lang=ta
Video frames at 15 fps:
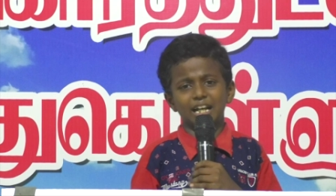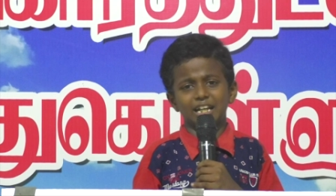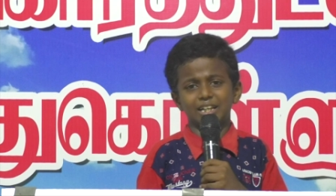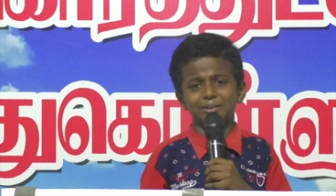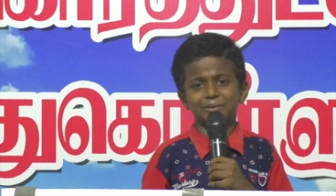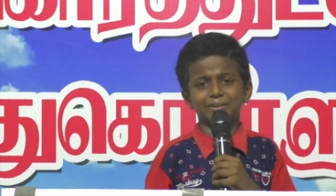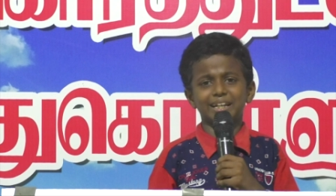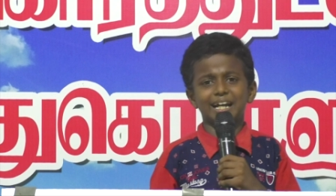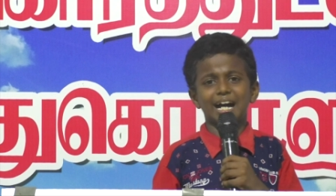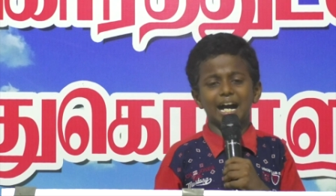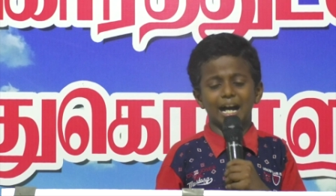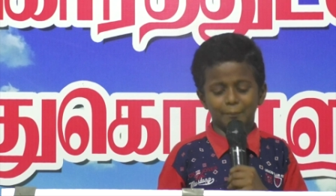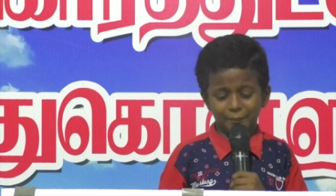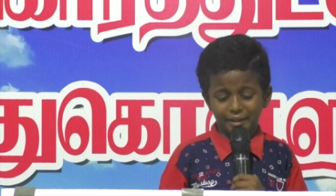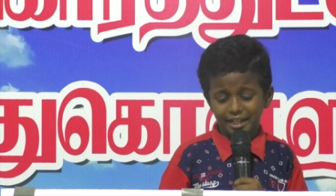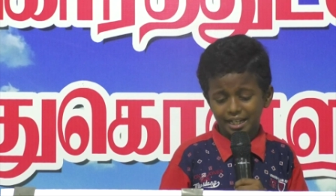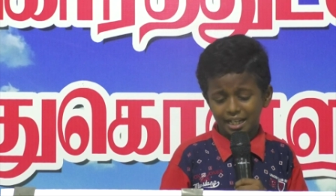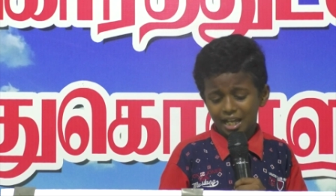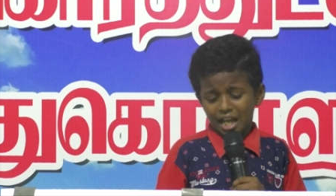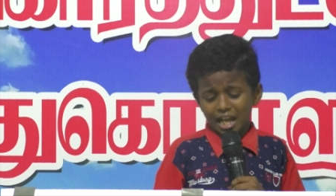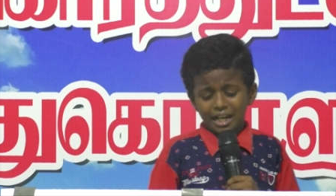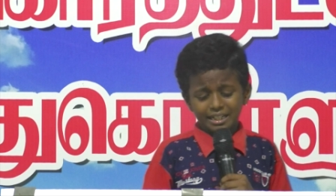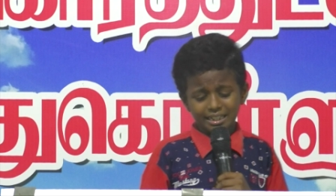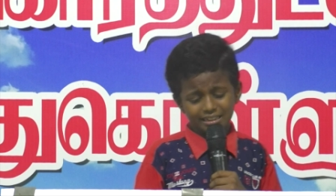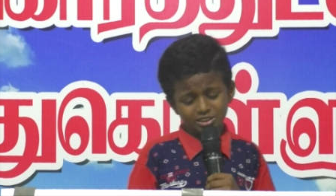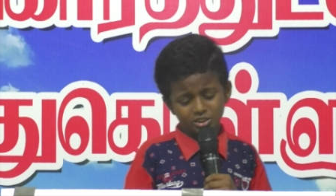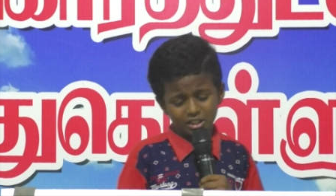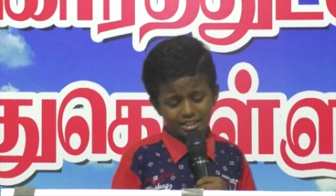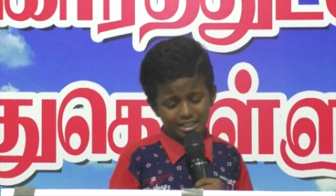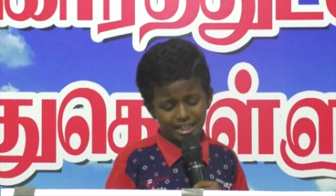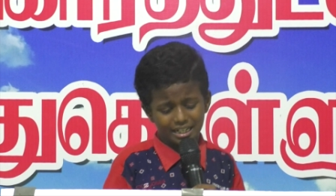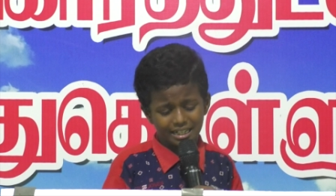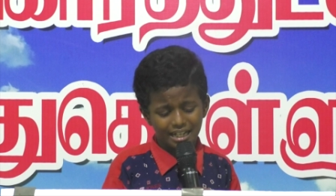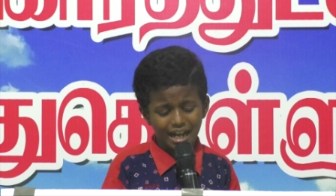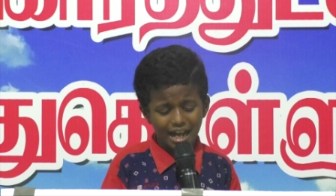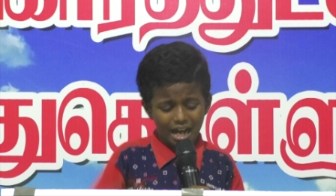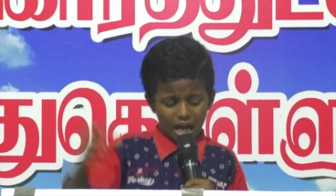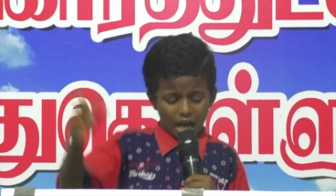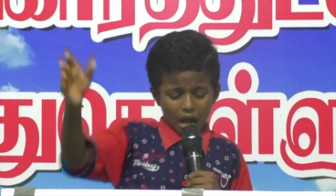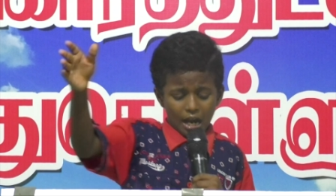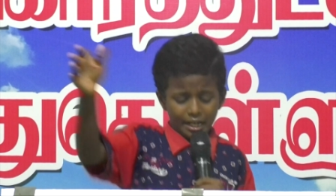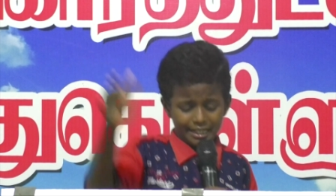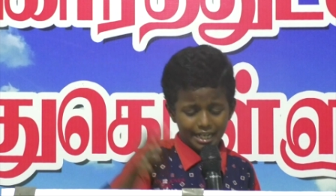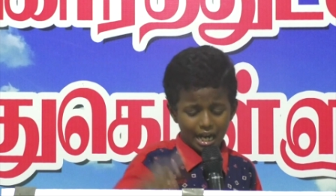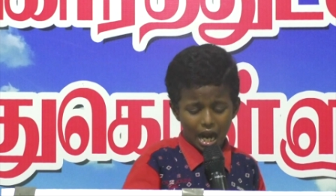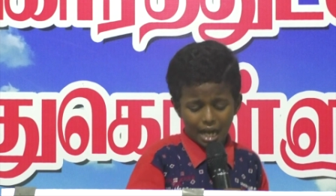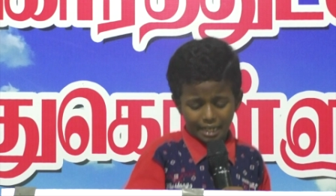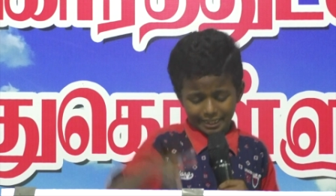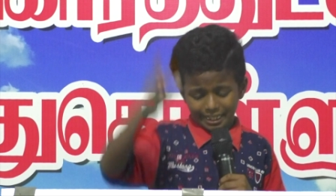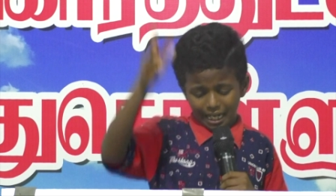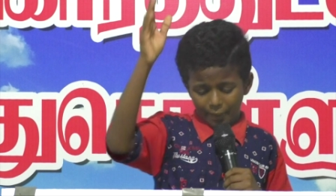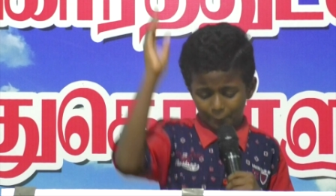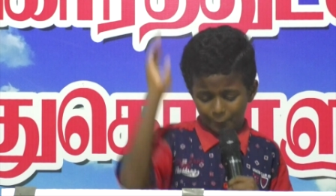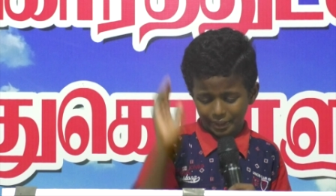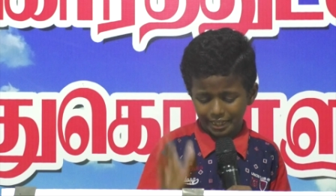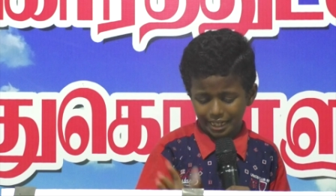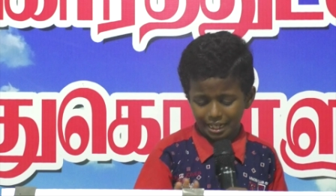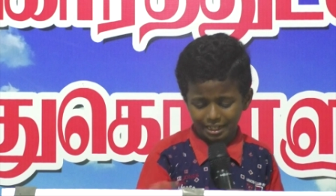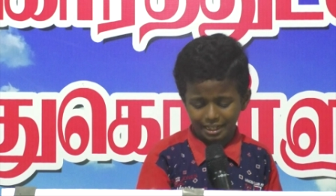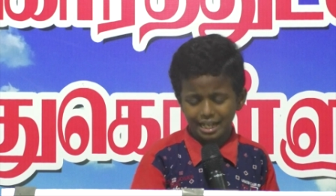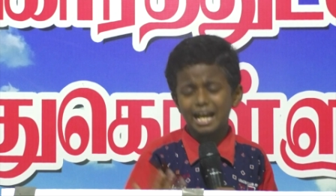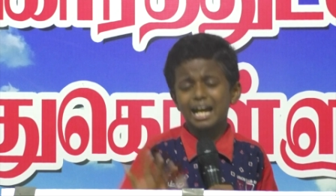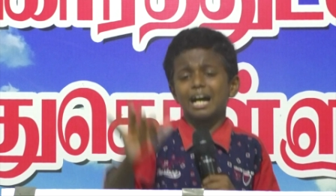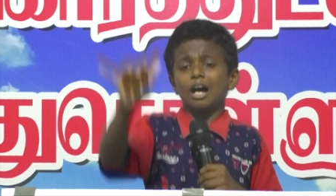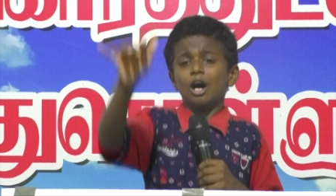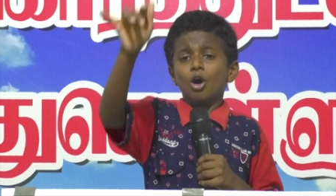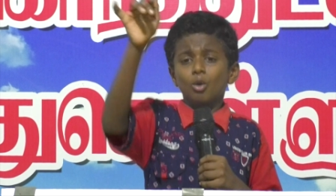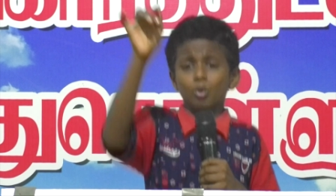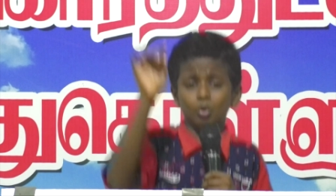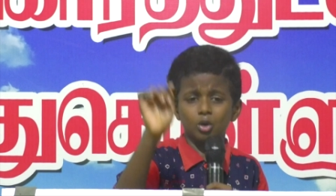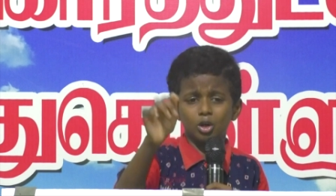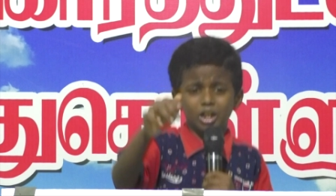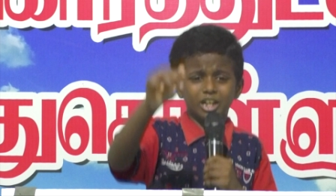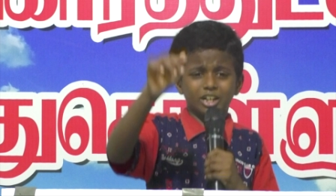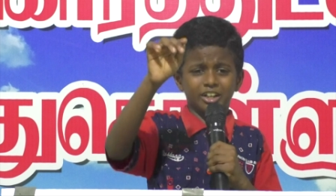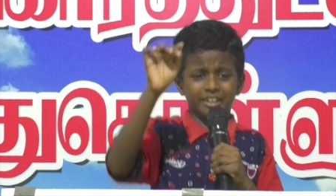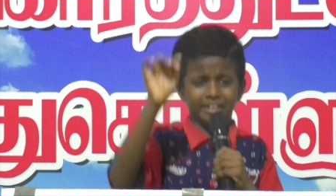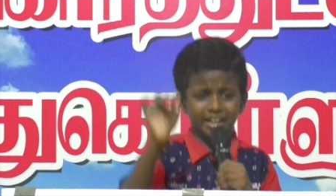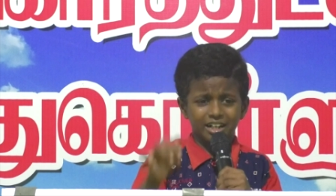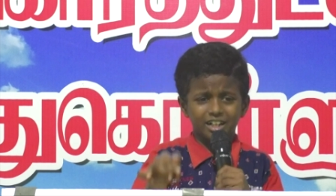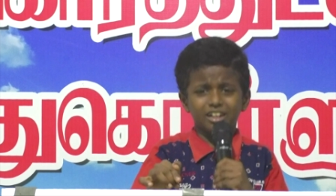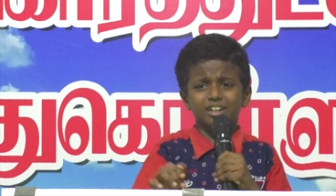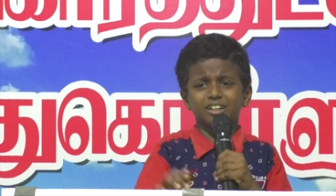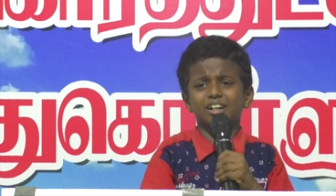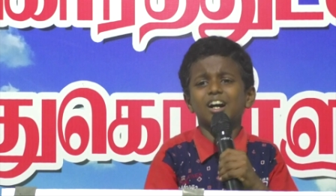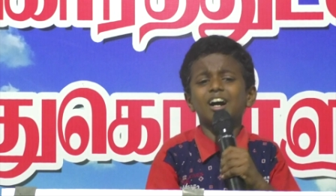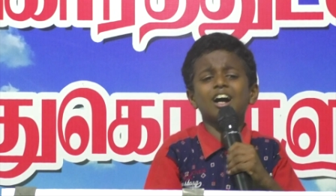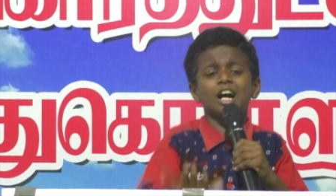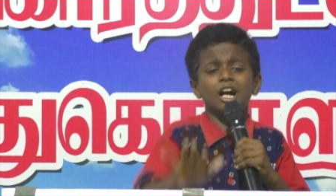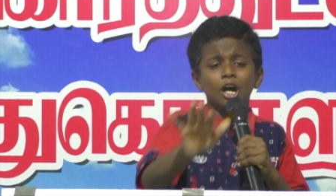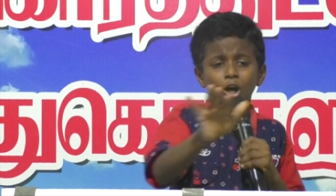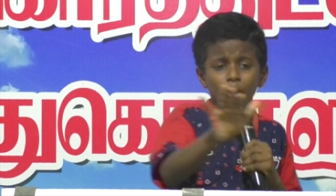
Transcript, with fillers: ஹலெலூயா அமே என்ன சொல்கிறாங்கன்னா நீங்கள் நீங்கள் அப்படி அல்ல உங்களுக்கும் எங்களுக்கும்